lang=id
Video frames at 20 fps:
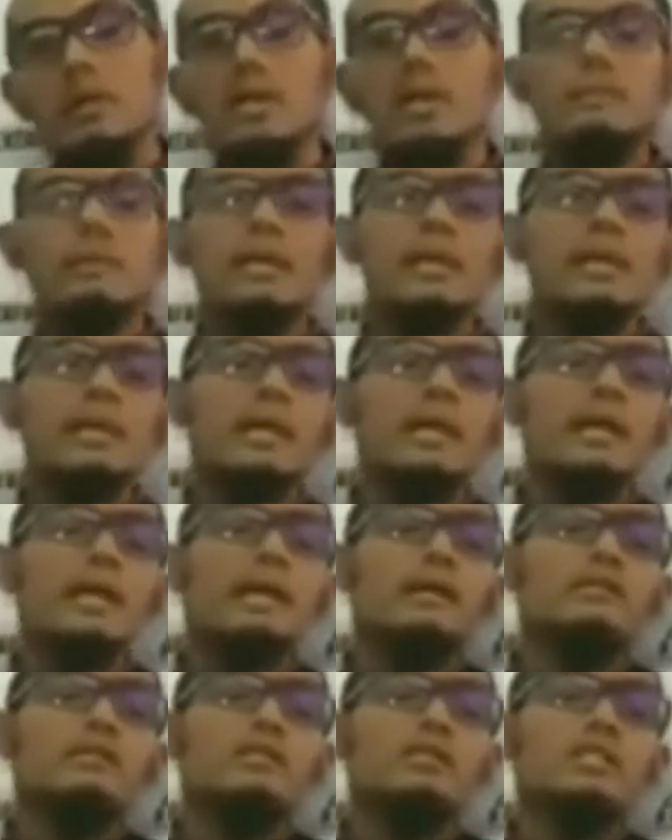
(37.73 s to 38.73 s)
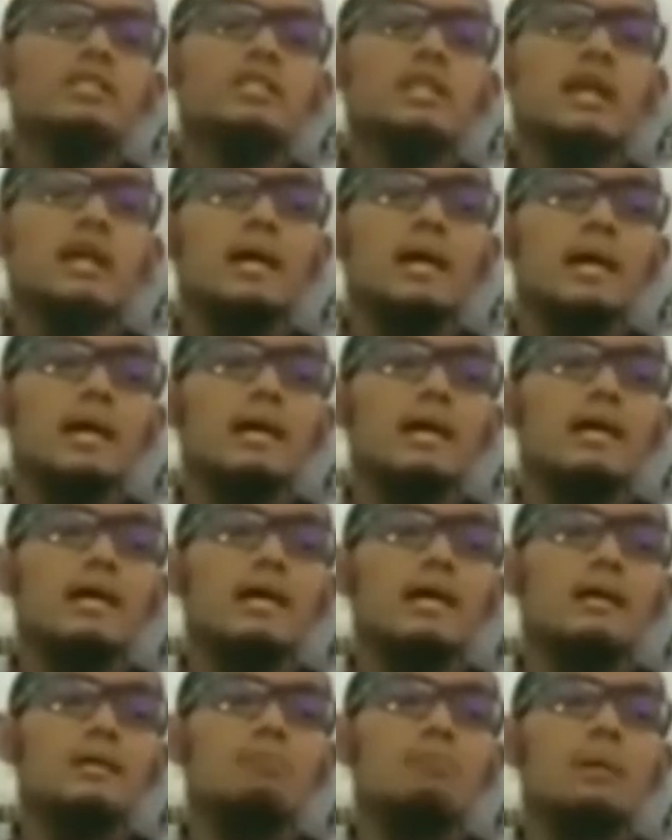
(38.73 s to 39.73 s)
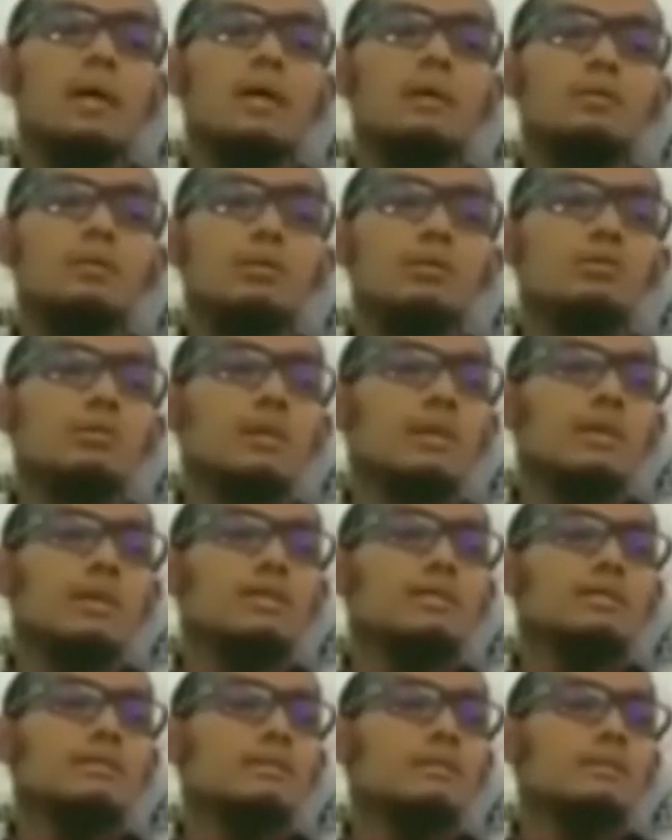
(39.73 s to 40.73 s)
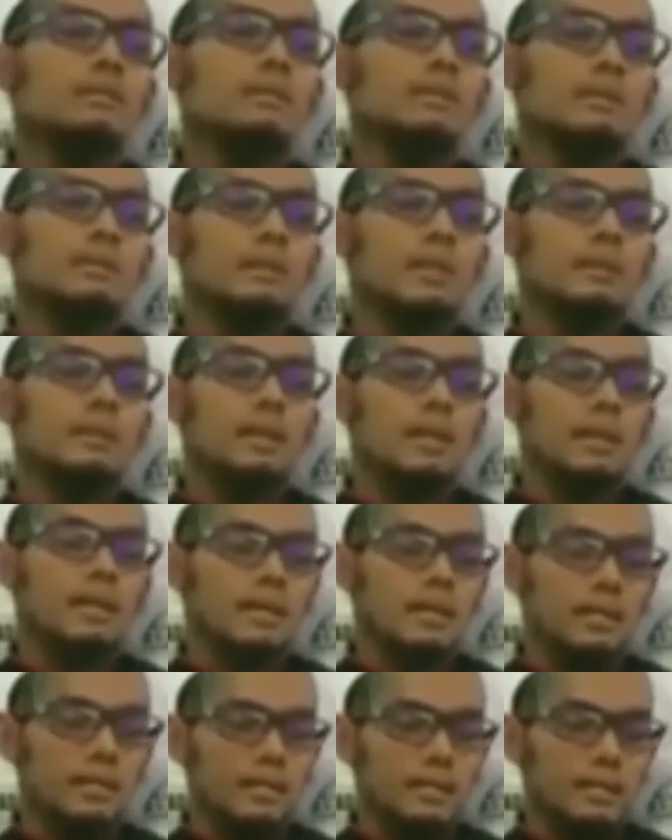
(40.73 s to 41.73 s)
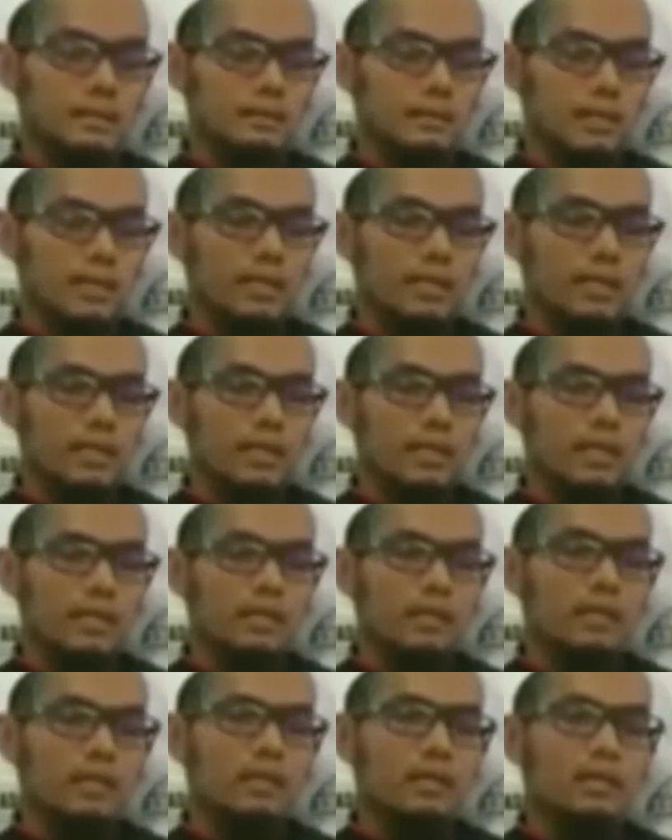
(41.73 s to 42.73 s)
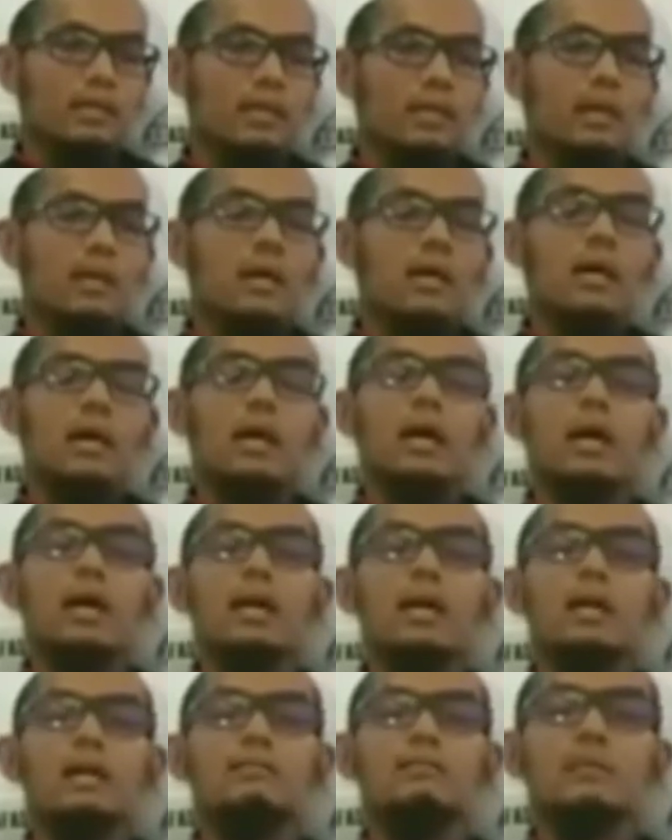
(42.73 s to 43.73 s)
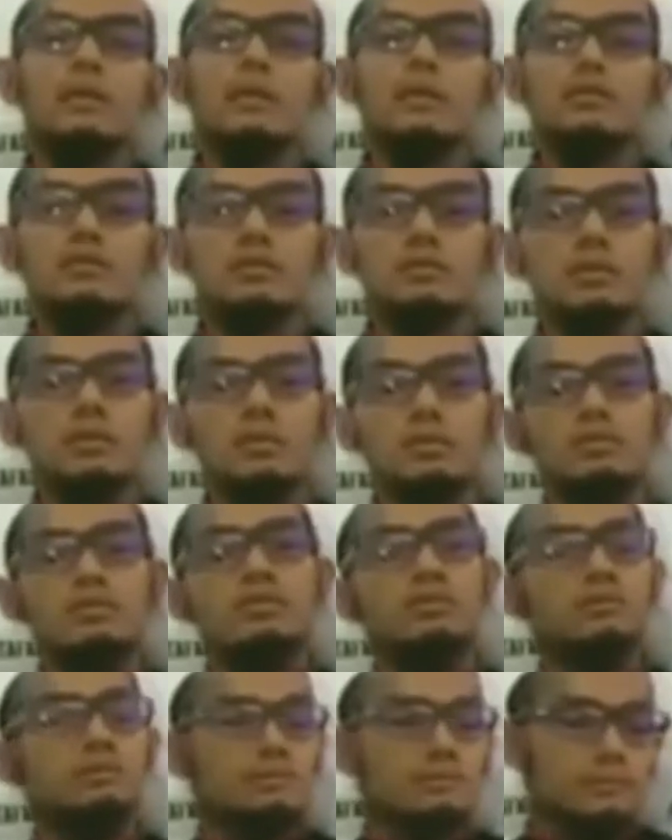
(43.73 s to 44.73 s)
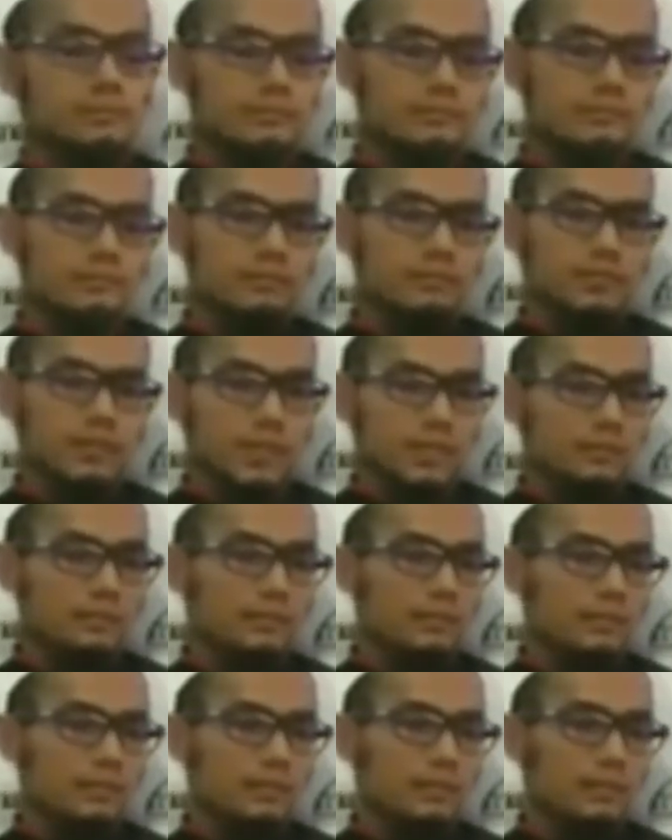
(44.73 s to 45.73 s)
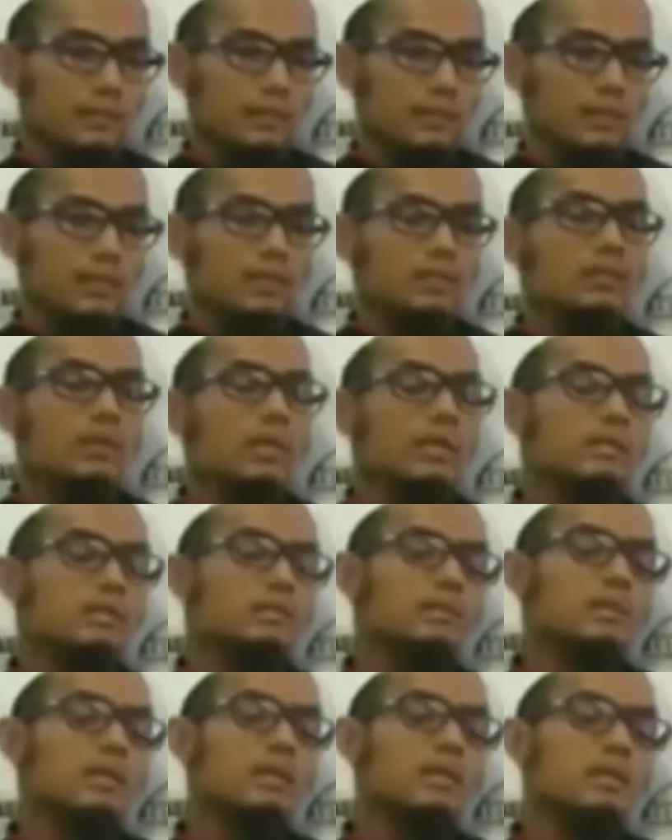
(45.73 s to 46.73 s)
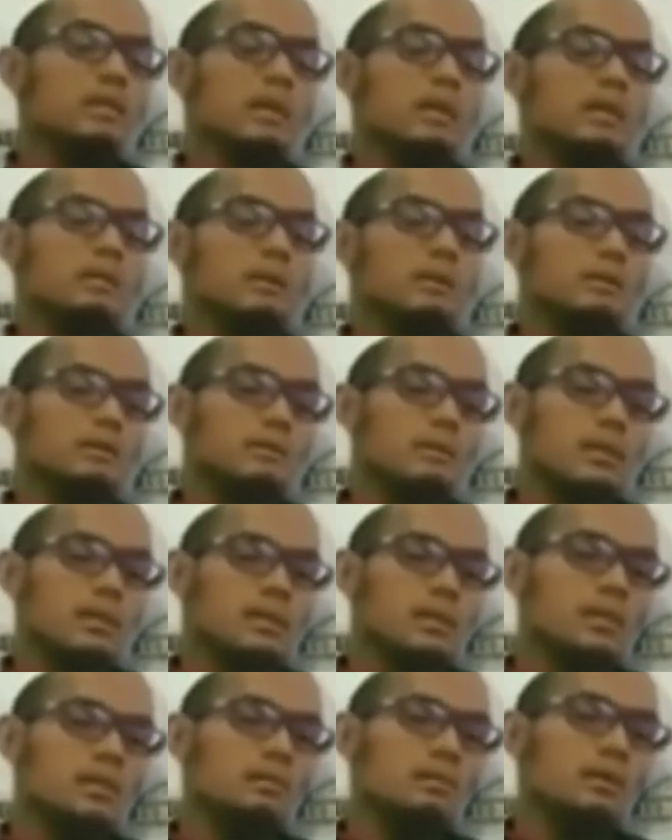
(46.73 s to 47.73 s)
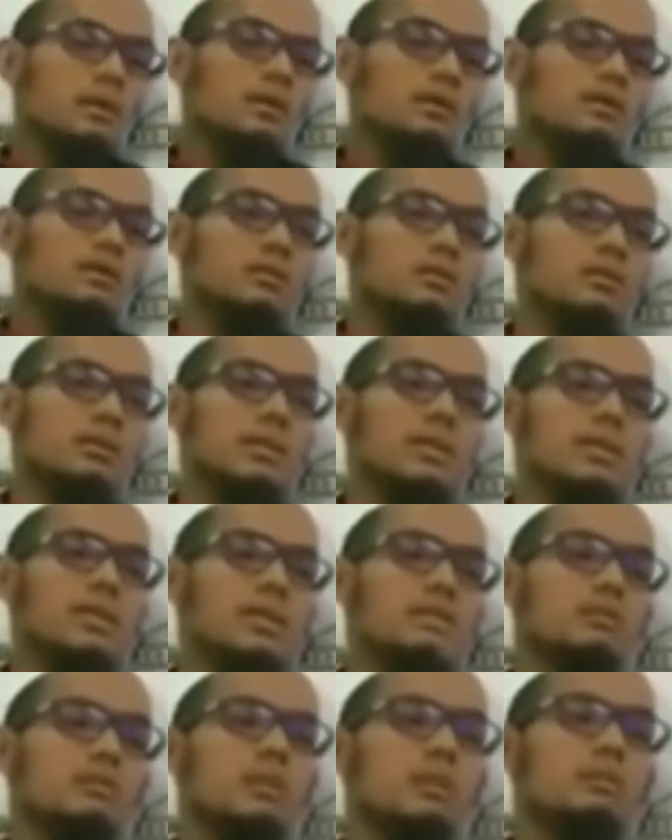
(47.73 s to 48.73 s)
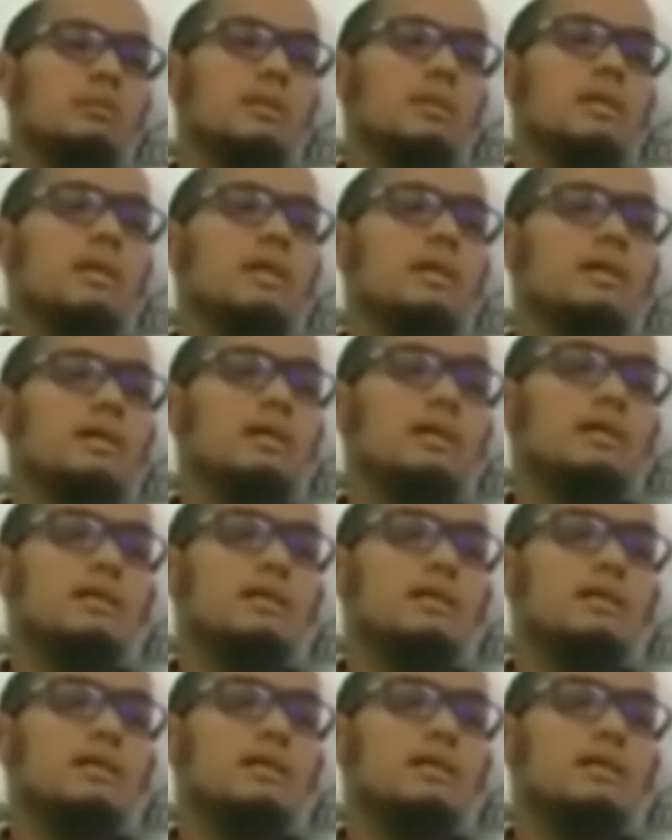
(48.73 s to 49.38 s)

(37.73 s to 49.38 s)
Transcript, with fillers: Oleh mereka Syiah Banu Ubaid yang menamakan diri diri mereka Al-Fatimiyun. Nah, dan juga disebutkan oleh al Imam Ibn Kathir bahwa itu kembali dilakukan pada